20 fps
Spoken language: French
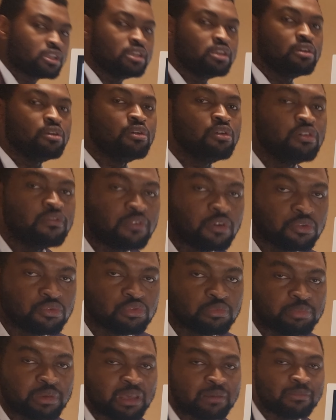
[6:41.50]
qui, eux, vont
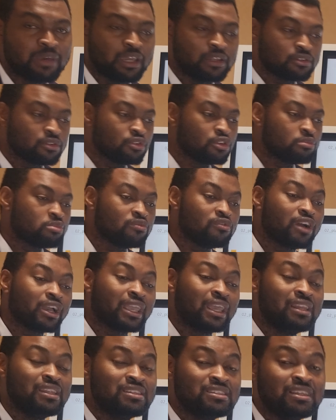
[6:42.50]
nous permettre de pouvoir
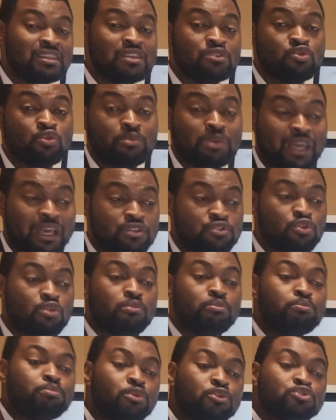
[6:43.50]
réaliser des
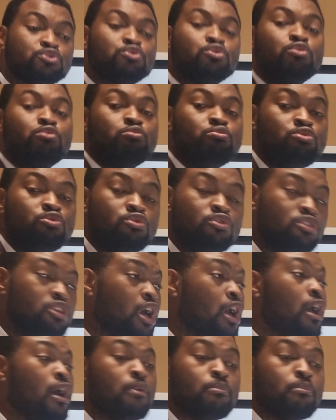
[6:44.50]
opérations post-build,